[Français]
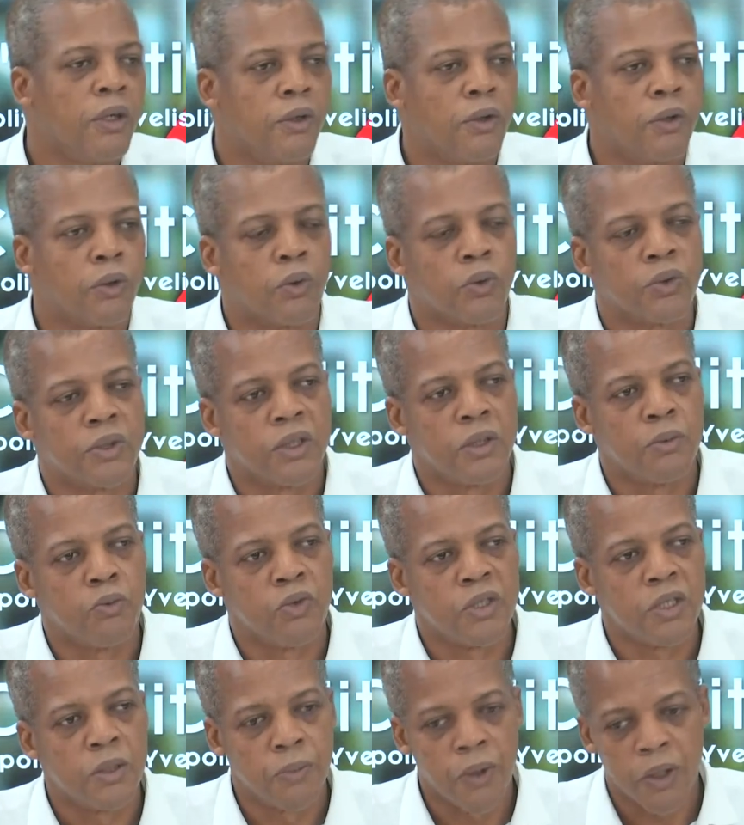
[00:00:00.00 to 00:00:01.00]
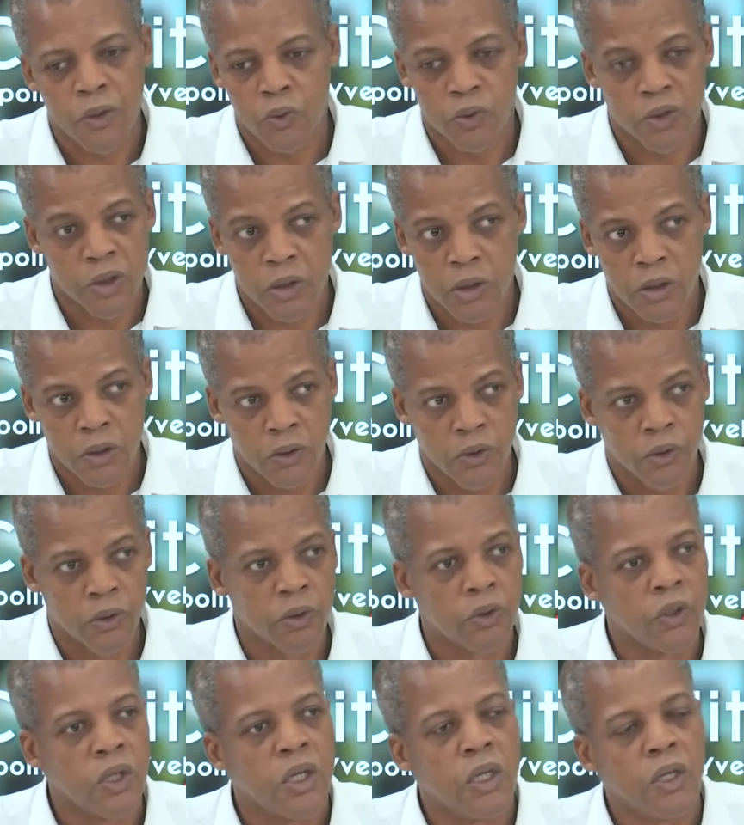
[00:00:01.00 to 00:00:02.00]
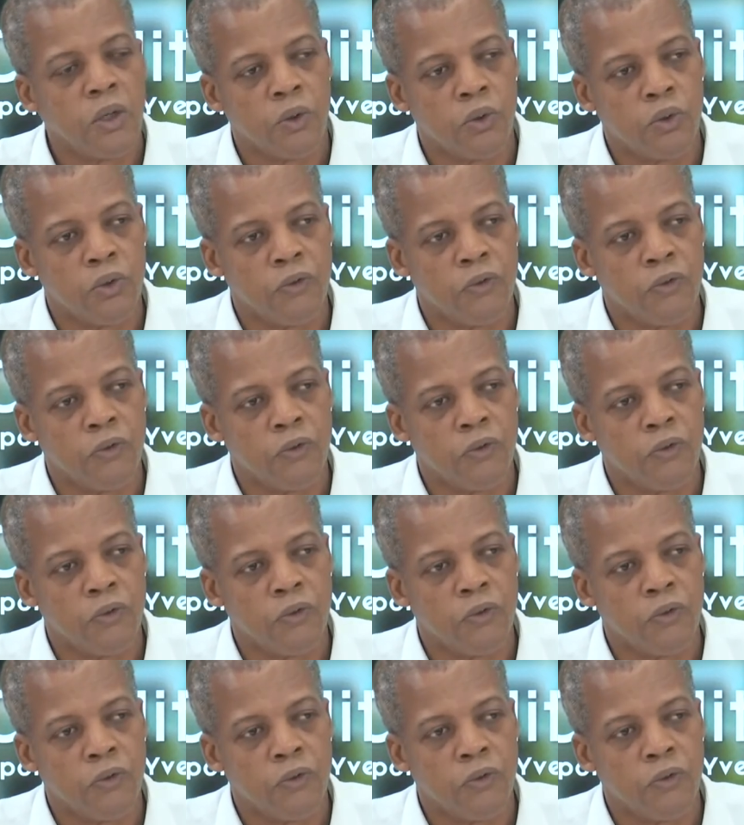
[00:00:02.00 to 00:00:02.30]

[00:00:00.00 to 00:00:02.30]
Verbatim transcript: euh, conseiller municipal, conseiller euh, au